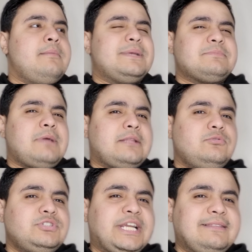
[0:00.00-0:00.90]
بس ما
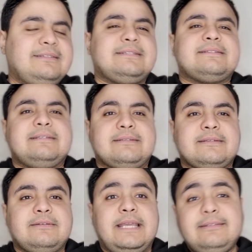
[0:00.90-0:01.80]
عندوش حته السنس
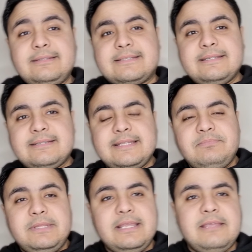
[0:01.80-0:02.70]
حته السنس دي
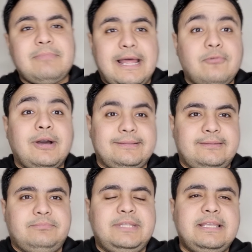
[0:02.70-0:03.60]
بتيجي مع الوقت
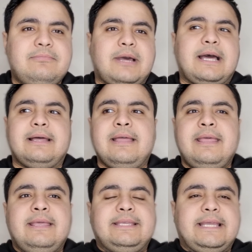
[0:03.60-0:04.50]
بتيجي مع
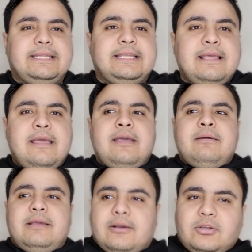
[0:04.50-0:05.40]
يعني
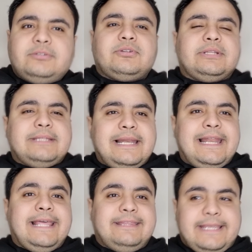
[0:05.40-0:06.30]
كتره
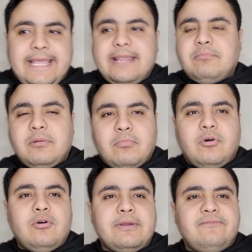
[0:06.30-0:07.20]
الاحتكاك
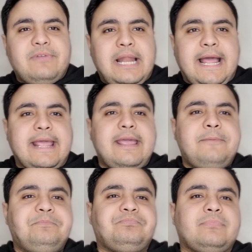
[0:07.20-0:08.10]
بالمواقف في الحياه
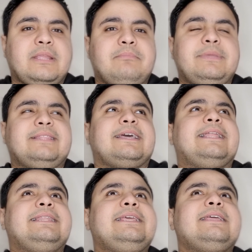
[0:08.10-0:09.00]

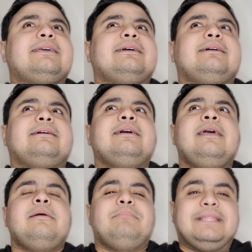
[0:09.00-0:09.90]
بتخليك
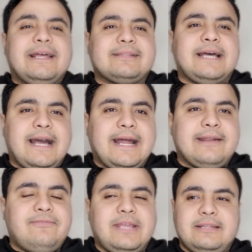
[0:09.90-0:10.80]
مدردح
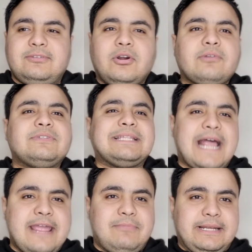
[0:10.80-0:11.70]
عارف يعني تعرف
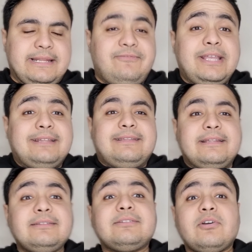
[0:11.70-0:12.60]
تتعامل فكره ان
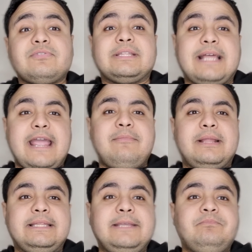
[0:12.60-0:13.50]
انت تعرف
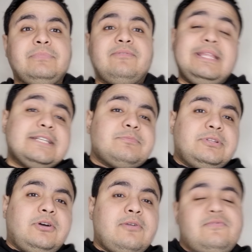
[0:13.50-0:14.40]
تتعامل دي في ناس
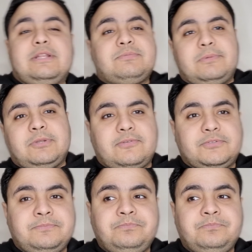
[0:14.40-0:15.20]
بتعرف في ناس ما بتعرفش